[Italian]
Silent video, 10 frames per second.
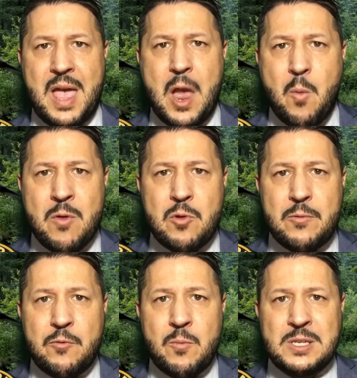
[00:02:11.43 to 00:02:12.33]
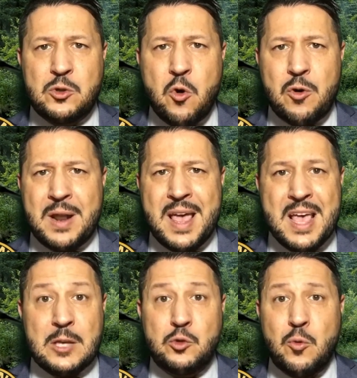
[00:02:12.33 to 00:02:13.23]
e quando il fiume scorre
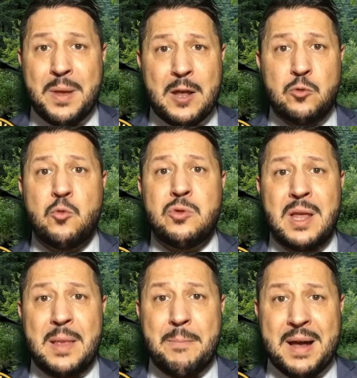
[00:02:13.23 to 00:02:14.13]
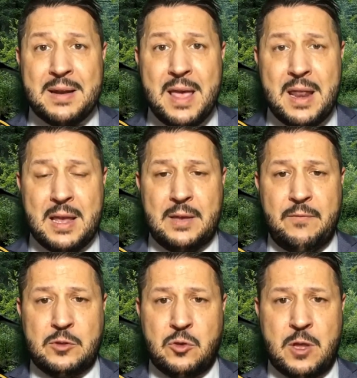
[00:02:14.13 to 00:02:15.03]
supera tutte le barriere che
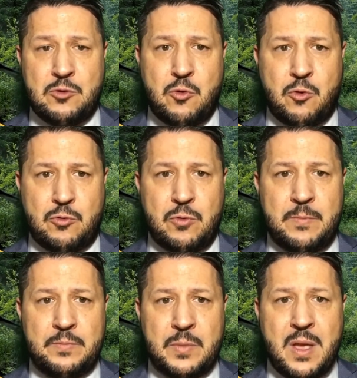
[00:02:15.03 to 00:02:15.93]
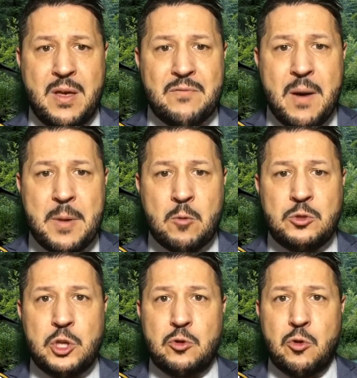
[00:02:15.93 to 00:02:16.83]
vi sono attorno. Va per un
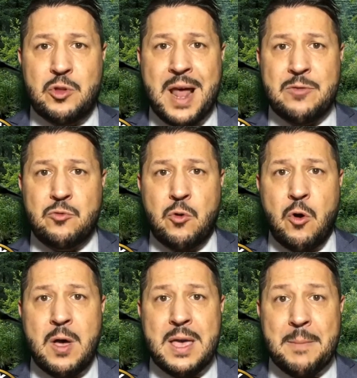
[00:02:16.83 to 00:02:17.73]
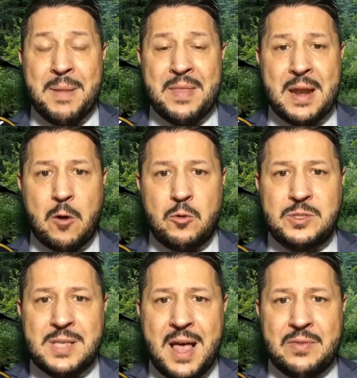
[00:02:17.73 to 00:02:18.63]
certo tratto in maniera
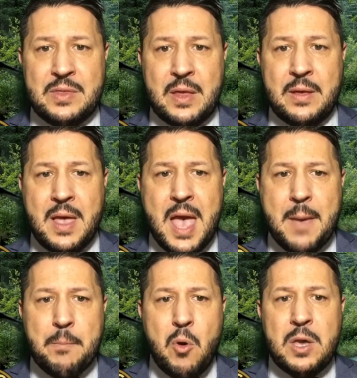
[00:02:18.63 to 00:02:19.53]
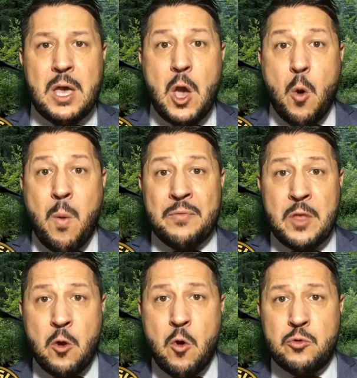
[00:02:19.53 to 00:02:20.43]
costante e poi quando
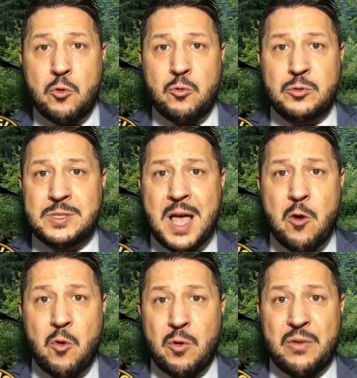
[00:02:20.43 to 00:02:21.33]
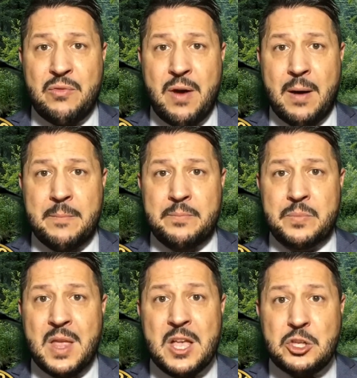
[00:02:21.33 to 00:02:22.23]
incontra un ostacolo che fa?
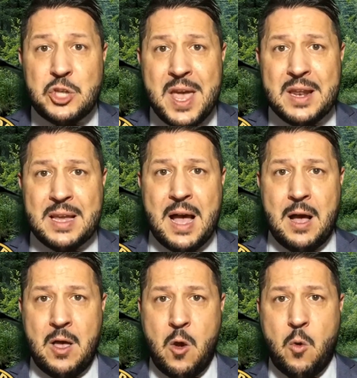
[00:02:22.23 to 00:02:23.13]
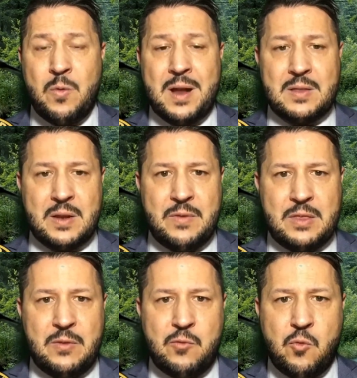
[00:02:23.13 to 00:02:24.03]
Cerca un'altra via
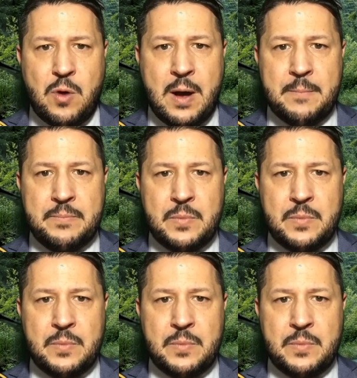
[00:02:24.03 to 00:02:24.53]
di fuga.